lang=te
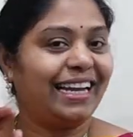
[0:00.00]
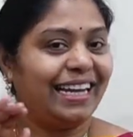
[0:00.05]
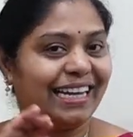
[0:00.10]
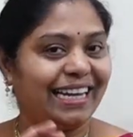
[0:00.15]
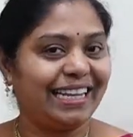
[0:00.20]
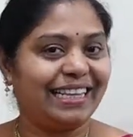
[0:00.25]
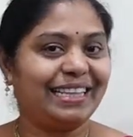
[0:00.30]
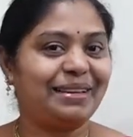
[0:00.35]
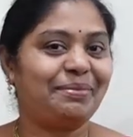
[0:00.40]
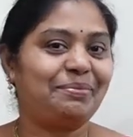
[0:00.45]

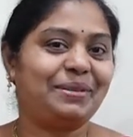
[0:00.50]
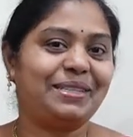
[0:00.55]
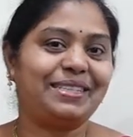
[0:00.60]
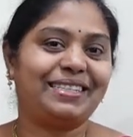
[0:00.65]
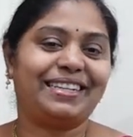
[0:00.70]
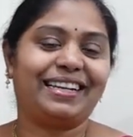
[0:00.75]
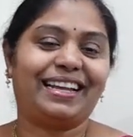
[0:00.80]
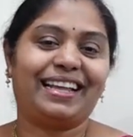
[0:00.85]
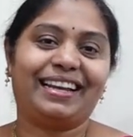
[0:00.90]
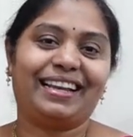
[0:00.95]
ఇంటికి
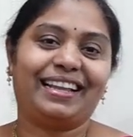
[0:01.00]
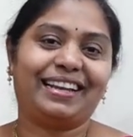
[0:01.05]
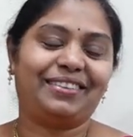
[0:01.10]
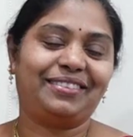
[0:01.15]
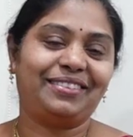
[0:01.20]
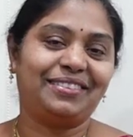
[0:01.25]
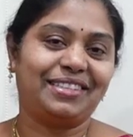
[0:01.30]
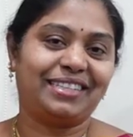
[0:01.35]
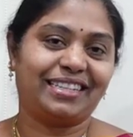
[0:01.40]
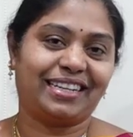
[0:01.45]
తెప్పించండి
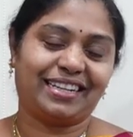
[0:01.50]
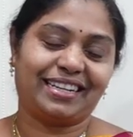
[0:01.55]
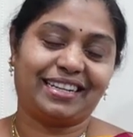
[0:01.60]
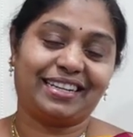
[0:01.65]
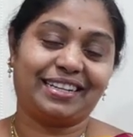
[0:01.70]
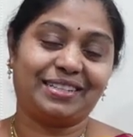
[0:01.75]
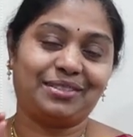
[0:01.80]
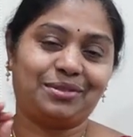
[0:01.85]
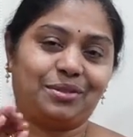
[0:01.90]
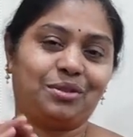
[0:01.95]
అన్నాను
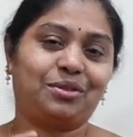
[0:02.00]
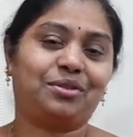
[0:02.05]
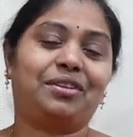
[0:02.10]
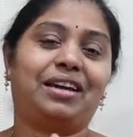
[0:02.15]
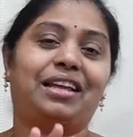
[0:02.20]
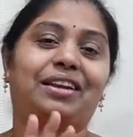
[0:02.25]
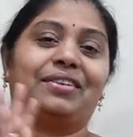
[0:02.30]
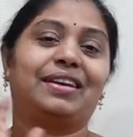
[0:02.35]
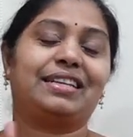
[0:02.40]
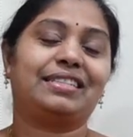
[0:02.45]
చక్కగా
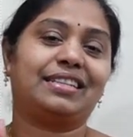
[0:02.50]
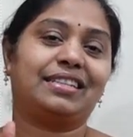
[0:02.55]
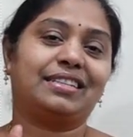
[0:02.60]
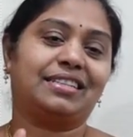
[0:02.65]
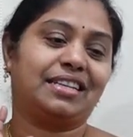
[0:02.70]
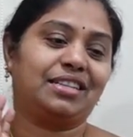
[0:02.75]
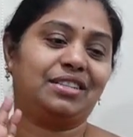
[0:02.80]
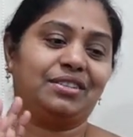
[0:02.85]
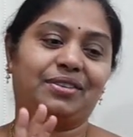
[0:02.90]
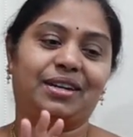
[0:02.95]
శుక్రవారం అసలు
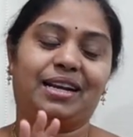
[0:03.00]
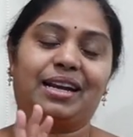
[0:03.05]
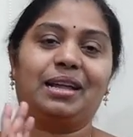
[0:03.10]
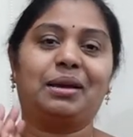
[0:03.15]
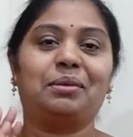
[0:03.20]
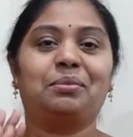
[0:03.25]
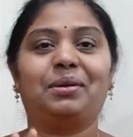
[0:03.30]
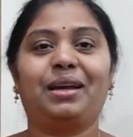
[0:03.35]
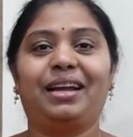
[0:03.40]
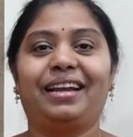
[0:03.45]
సంజవేళ
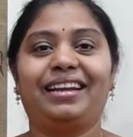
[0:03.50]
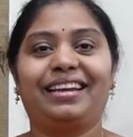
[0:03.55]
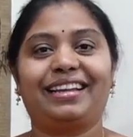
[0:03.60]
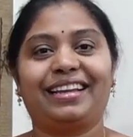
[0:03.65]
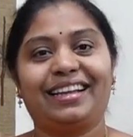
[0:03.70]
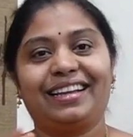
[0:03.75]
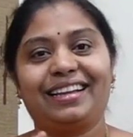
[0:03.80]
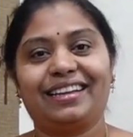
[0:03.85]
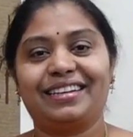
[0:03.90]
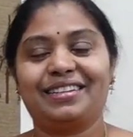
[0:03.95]
మా
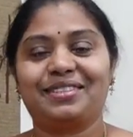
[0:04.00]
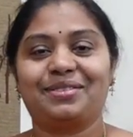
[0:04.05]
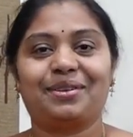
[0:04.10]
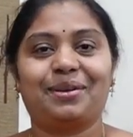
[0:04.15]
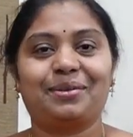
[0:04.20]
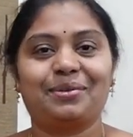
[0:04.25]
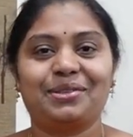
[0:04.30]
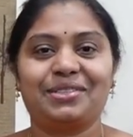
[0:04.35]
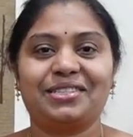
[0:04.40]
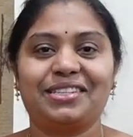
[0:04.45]
ఇంటికి వెంకన్న
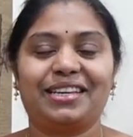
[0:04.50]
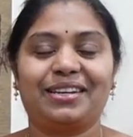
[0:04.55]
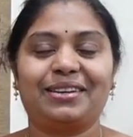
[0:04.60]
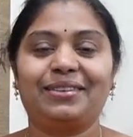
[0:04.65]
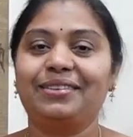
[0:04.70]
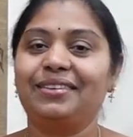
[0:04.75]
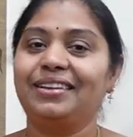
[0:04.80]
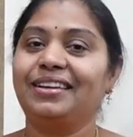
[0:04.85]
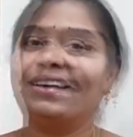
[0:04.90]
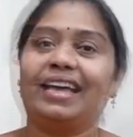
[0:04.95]
స్వామి
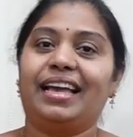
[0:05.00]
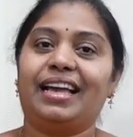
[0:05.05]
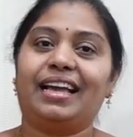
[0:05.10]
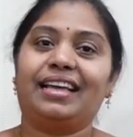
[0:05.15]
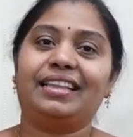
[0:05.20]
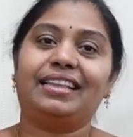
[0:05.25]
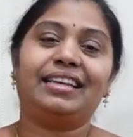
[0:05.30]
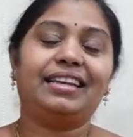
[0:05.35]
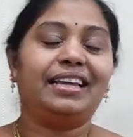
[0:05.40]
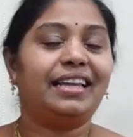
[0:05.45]
వచ్చారు
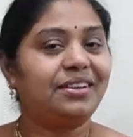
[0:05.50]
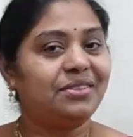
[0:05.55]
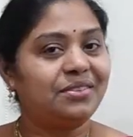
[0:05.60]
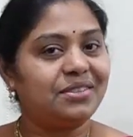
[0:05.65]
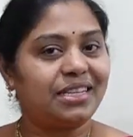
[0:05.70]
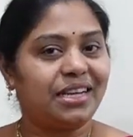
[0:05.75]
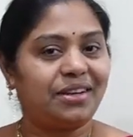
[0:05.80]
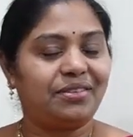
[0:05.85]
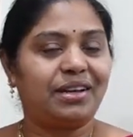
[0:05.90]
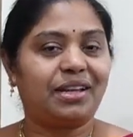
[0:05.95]
అది నేను
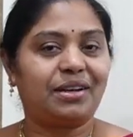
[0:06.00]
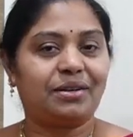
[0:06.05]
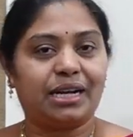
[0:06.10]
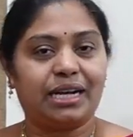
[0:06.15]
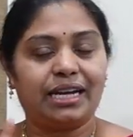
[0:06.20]
శనివారం